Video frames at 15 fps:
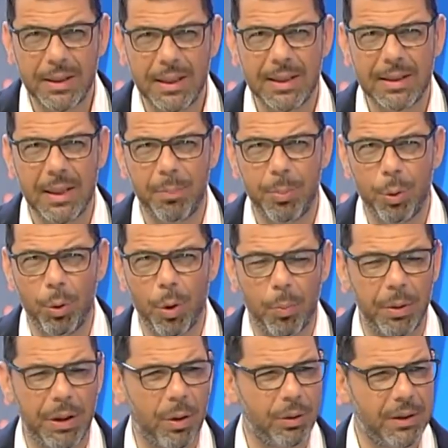esiste più
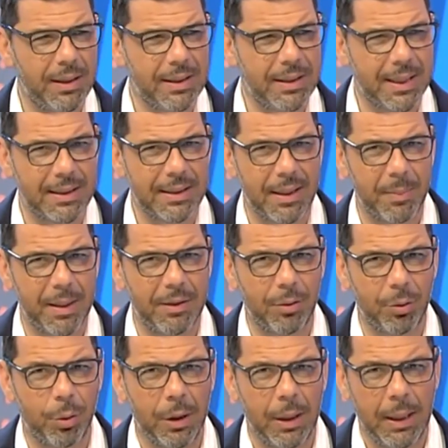l'obbligo di
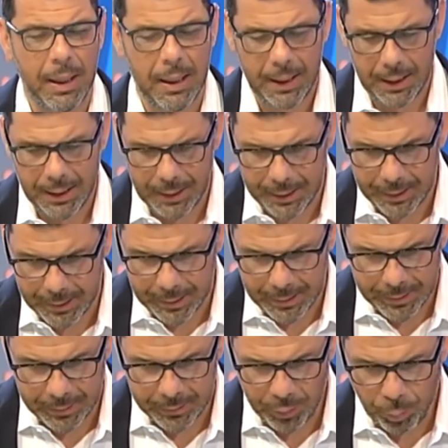distanziamento
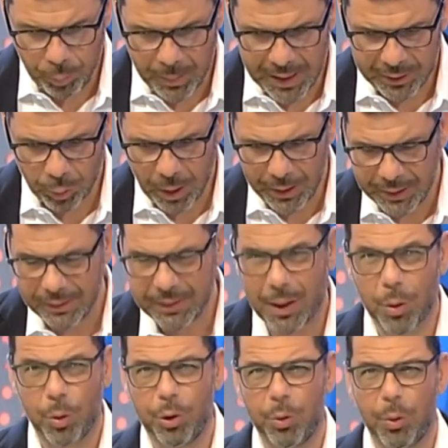eh, di un metro
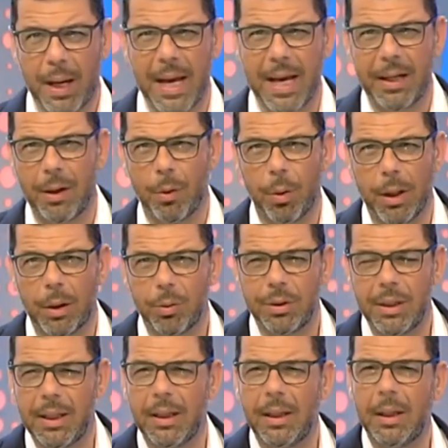all'interno di un aereo, è
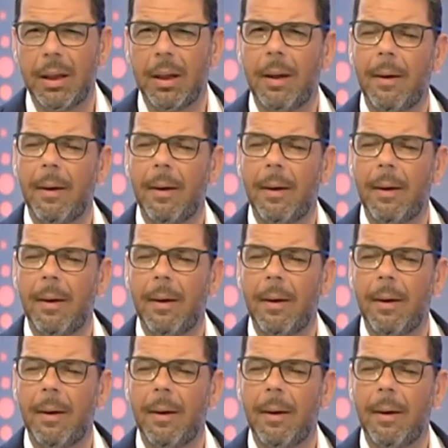così?